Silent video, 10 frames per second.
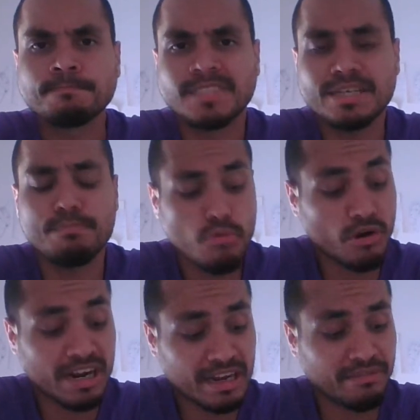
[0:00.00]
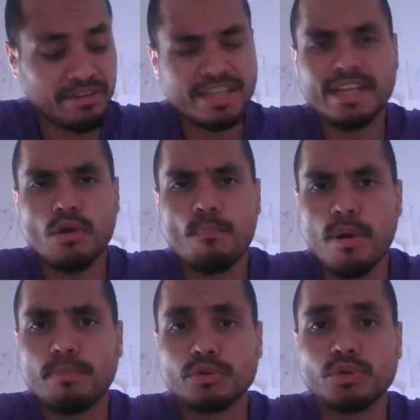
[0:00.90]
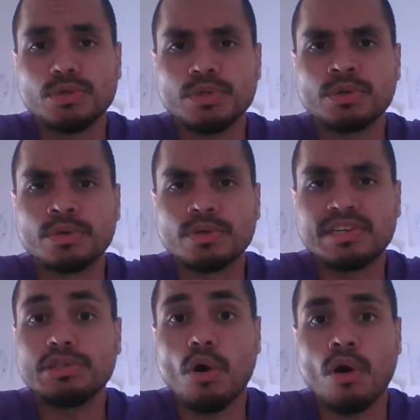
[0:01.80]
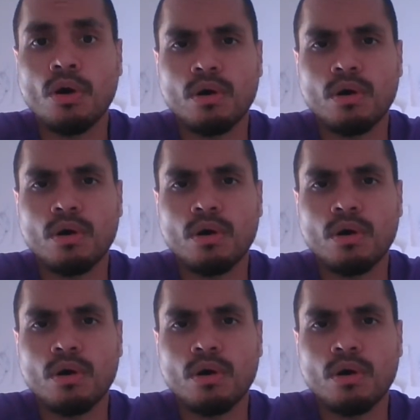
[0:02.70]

C'est pour réveiller le peuple de Dieu qui dort.